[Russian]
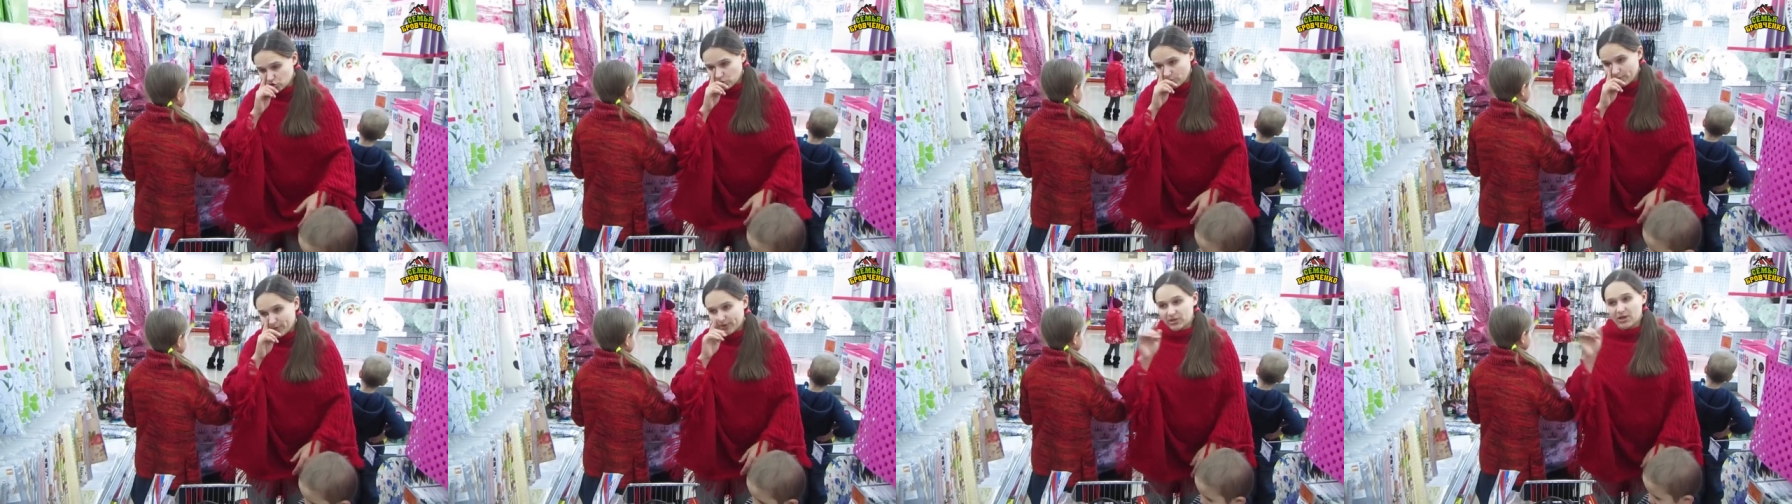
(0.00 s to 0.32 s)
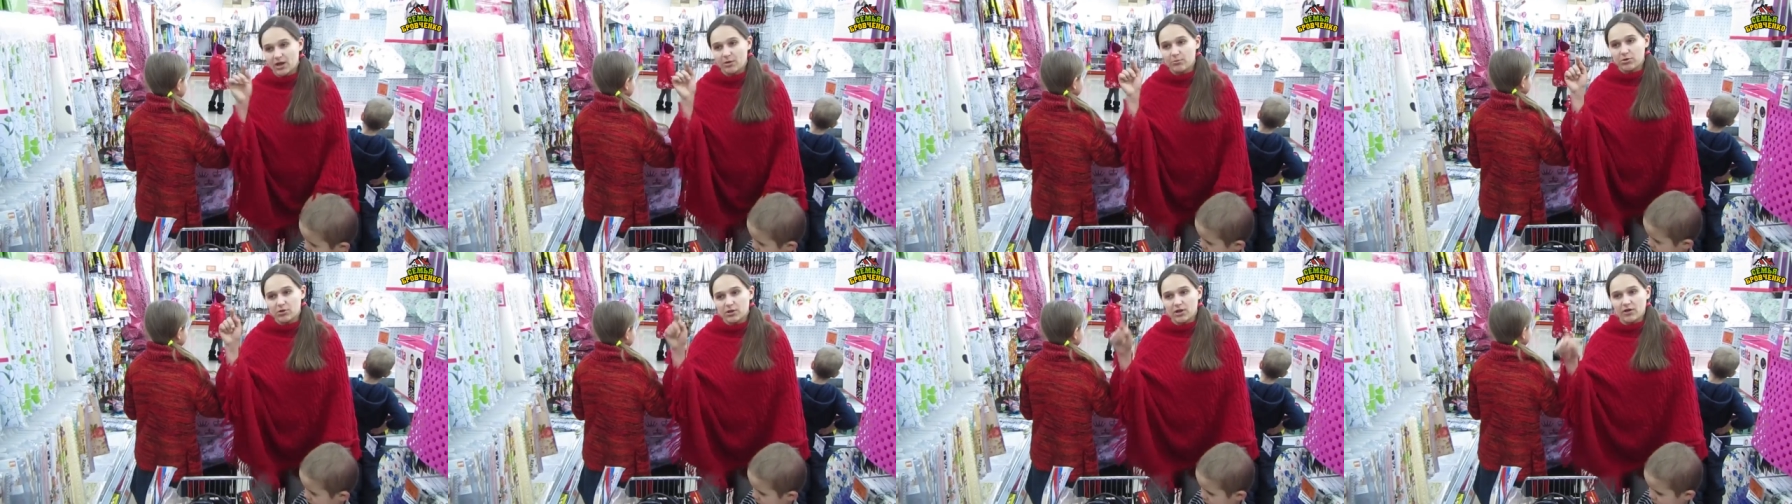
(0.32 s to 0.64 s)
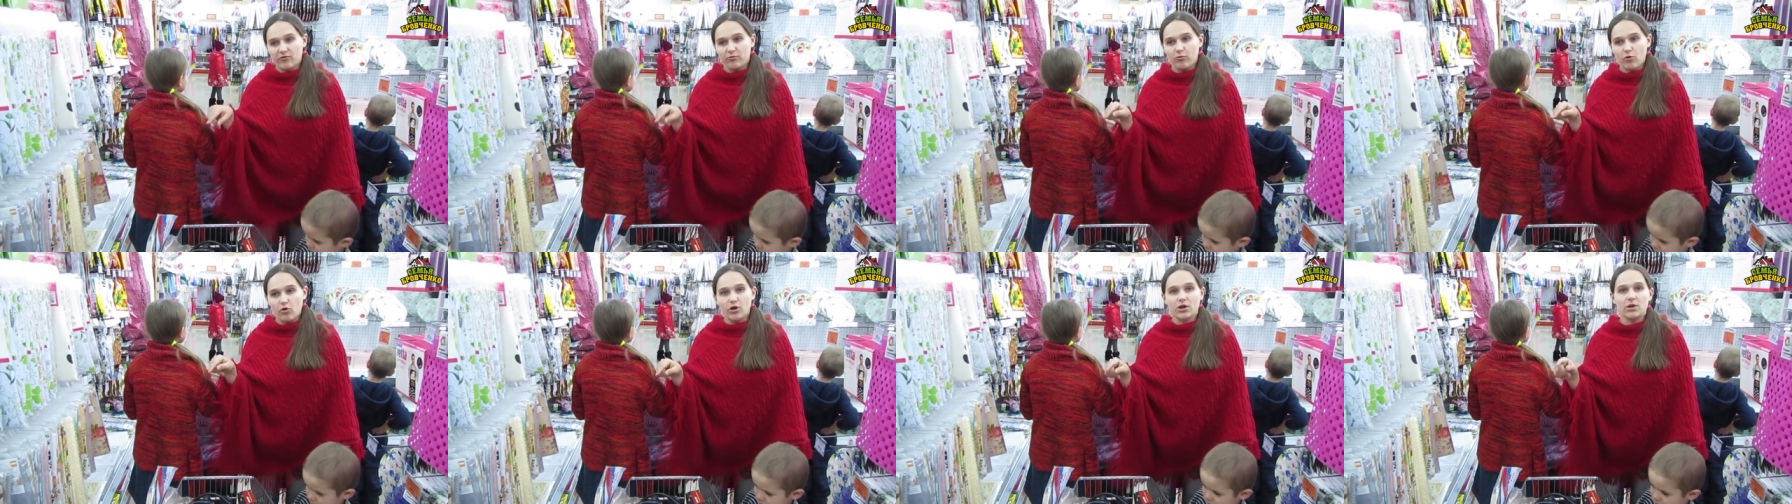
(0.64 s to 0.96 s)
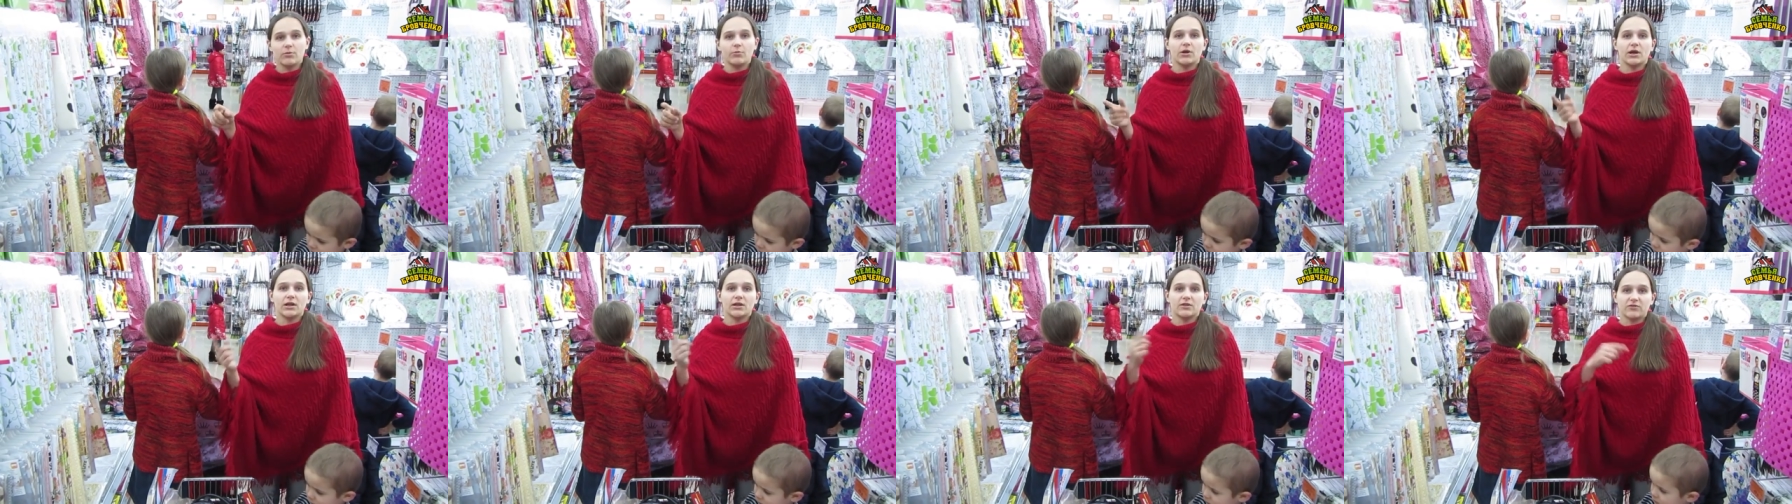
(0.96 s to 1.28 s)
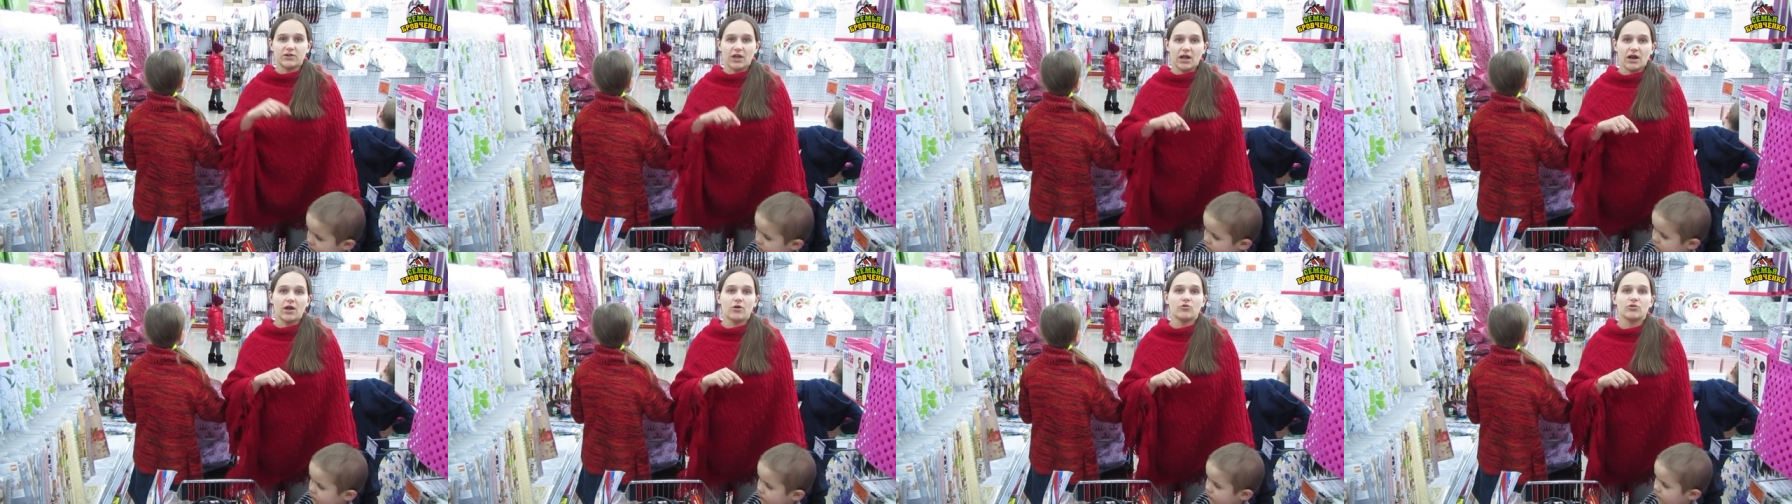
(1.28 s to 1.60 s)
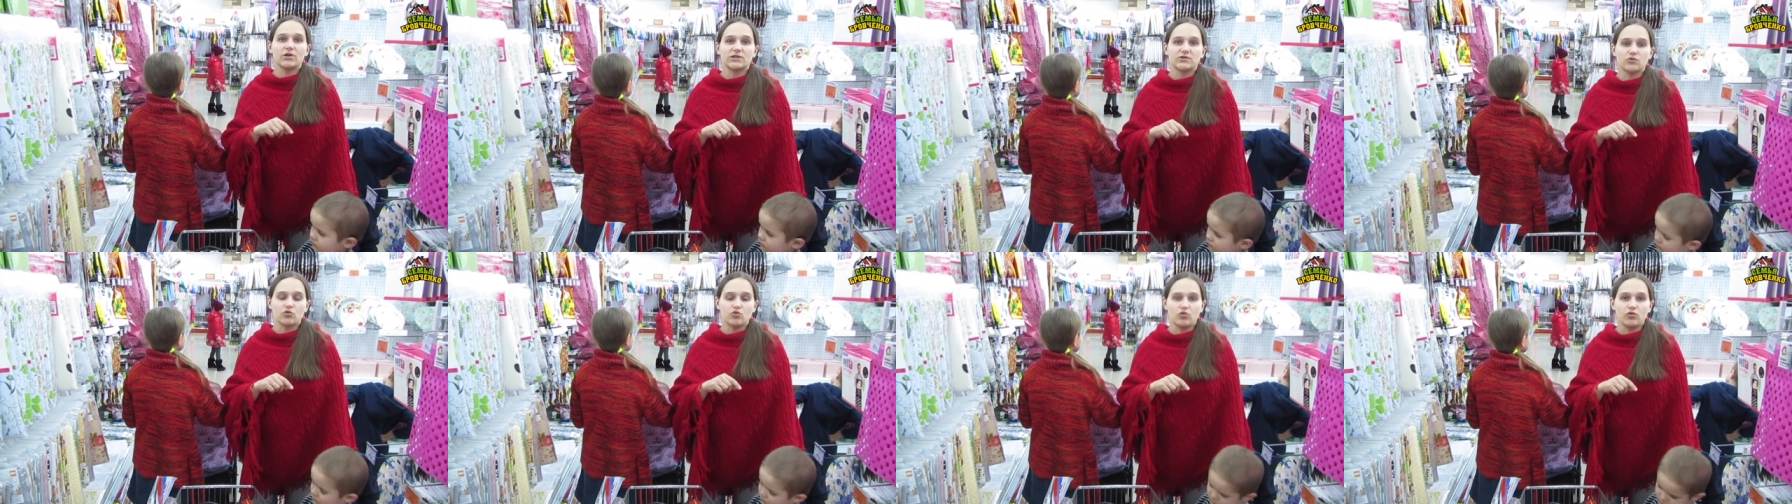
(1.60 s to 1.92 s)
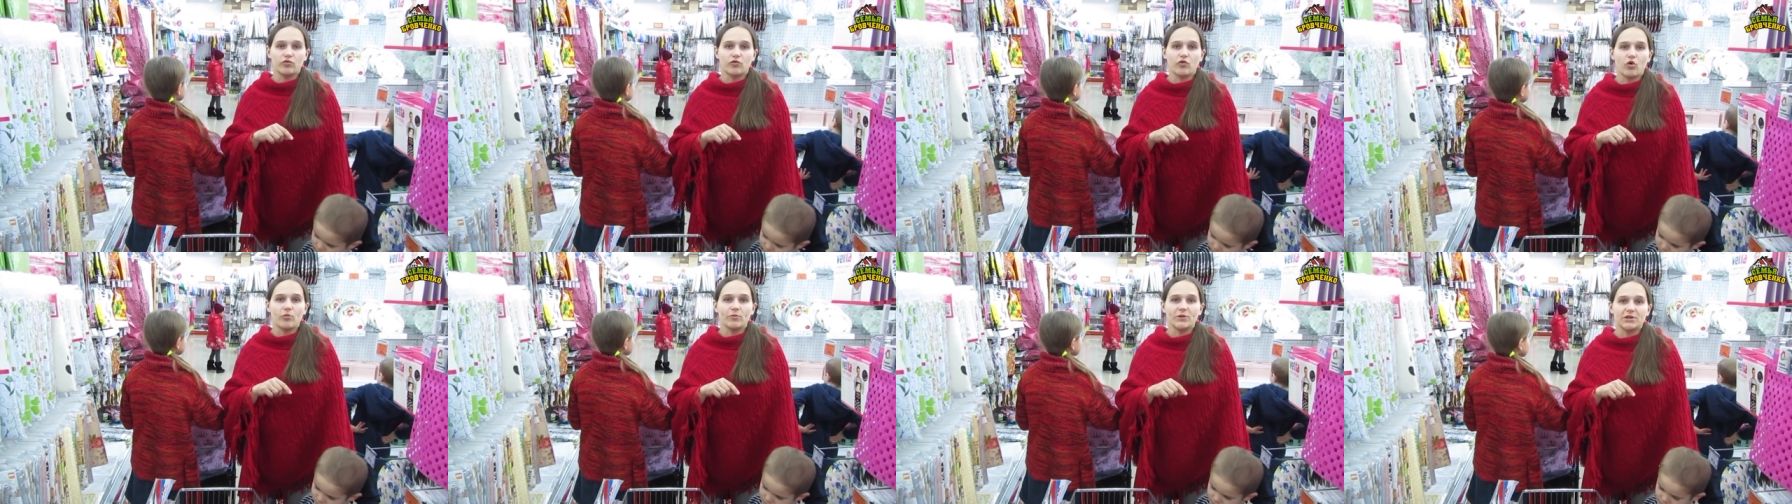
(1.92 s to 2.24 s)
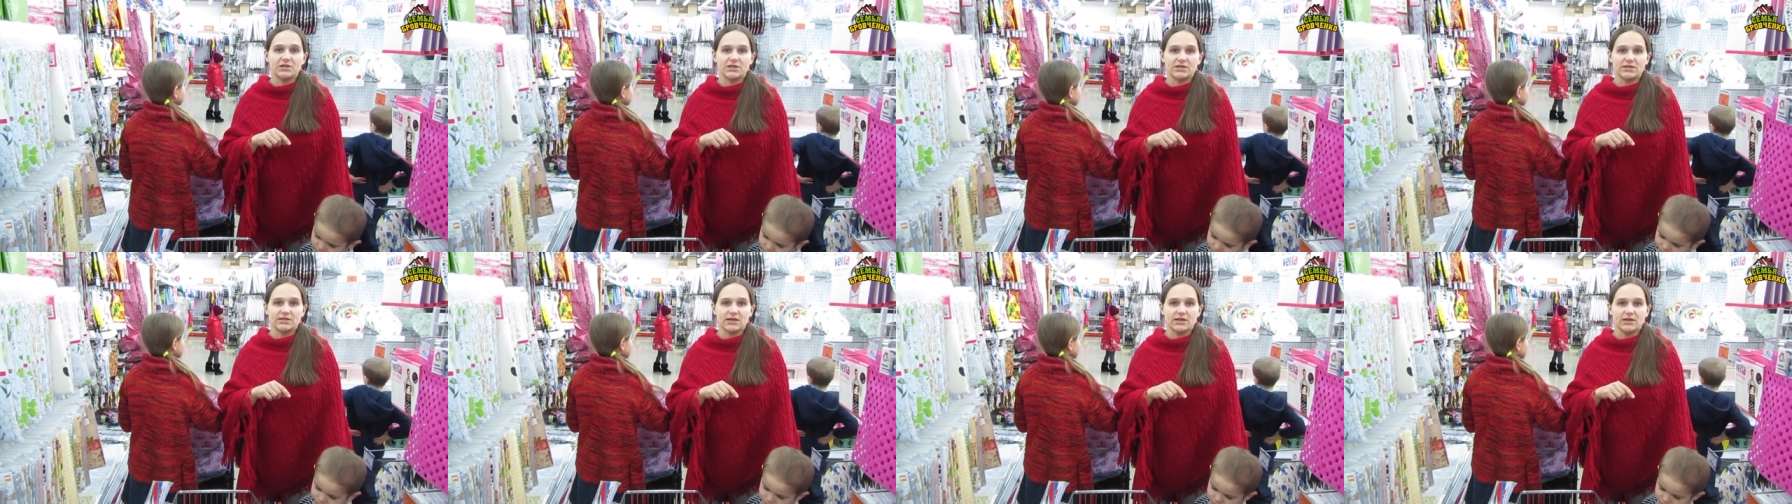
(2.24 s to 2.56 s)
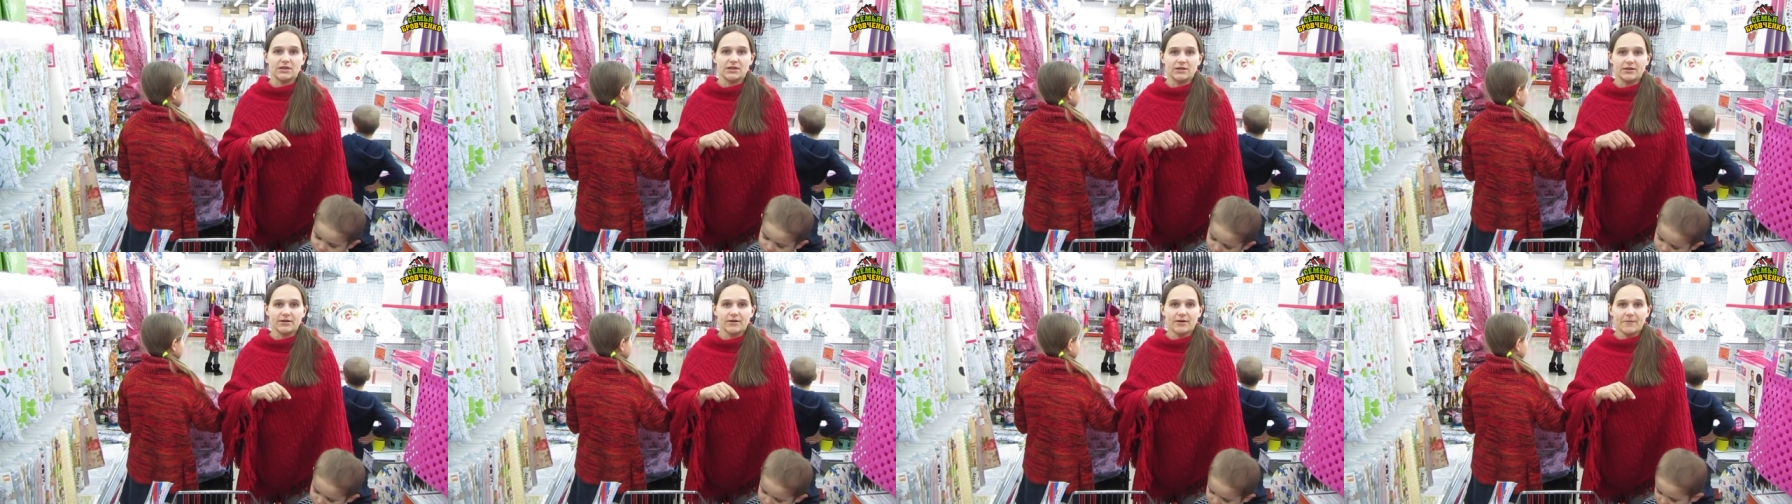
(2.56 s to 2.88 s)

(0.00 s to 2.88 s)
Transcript: чтобы одна была в погребе, а вторая у нас в комнате стоит.